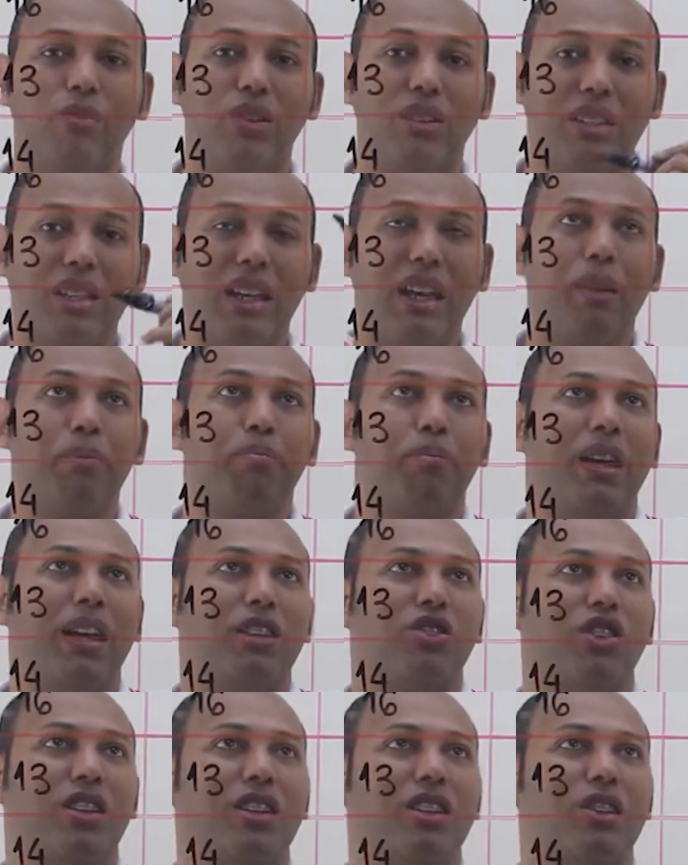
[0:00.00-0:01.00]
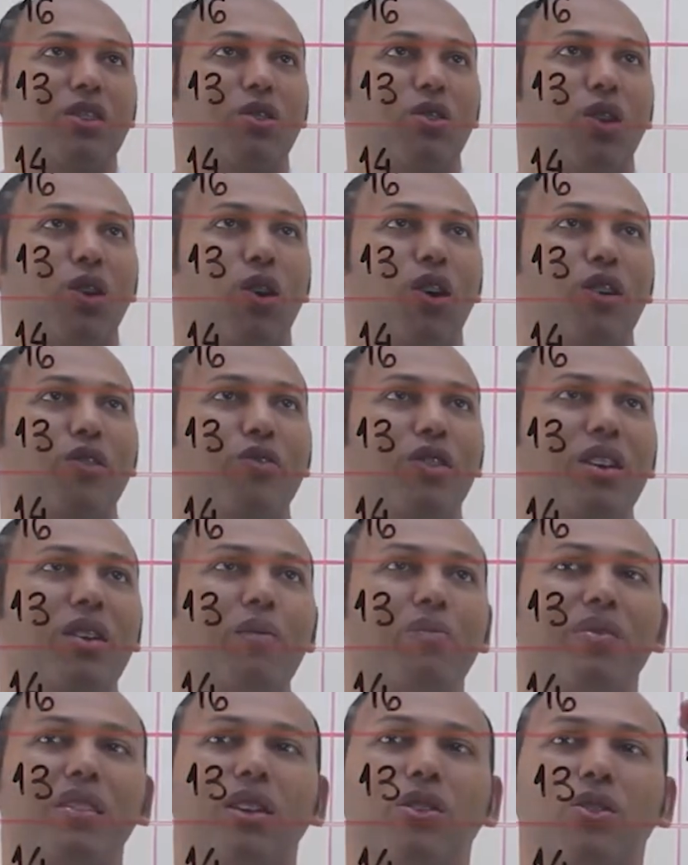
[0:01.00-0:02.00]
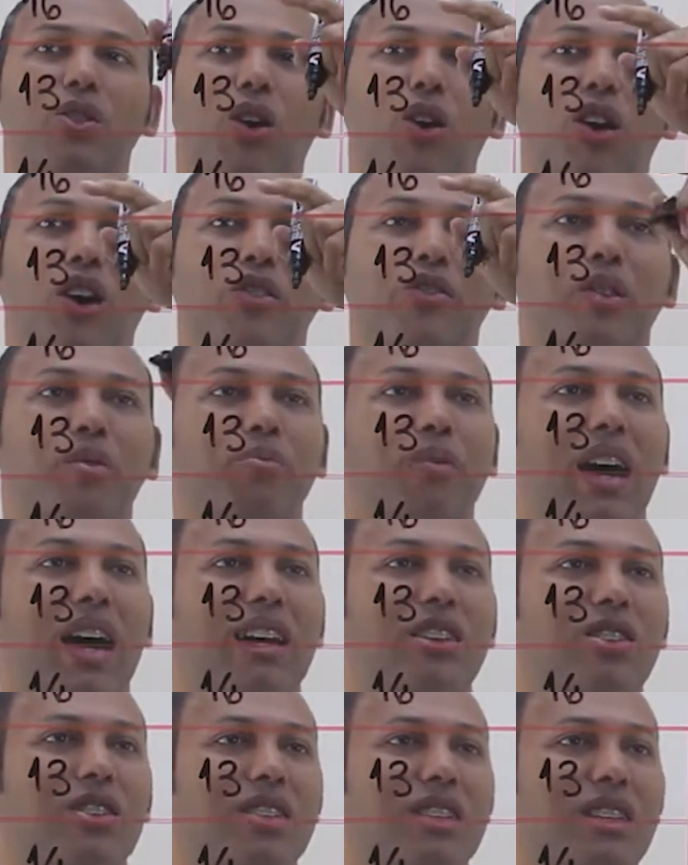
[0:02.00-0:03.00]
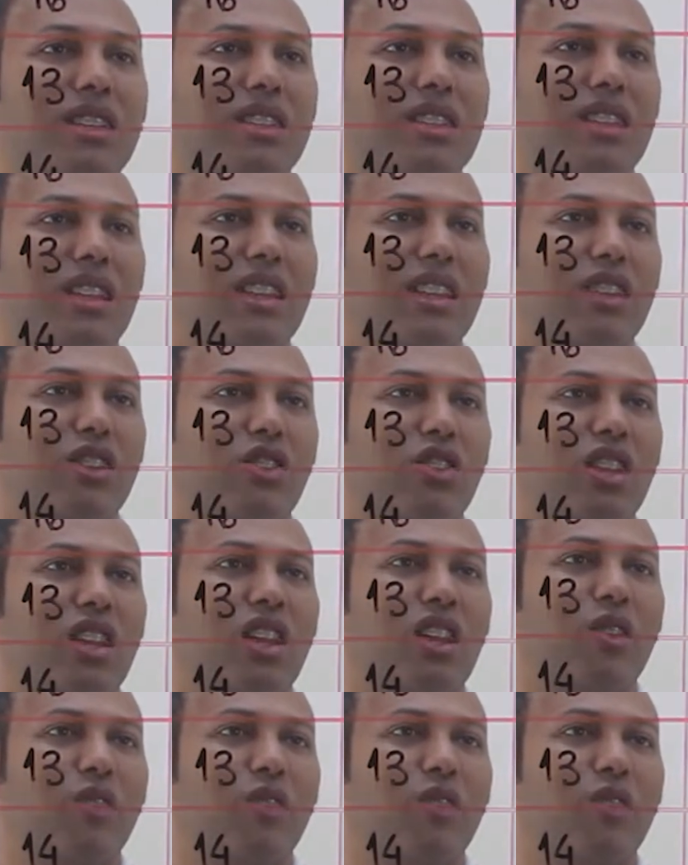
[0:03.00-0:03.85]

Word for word: você repete aqui 9, 9 mais 16,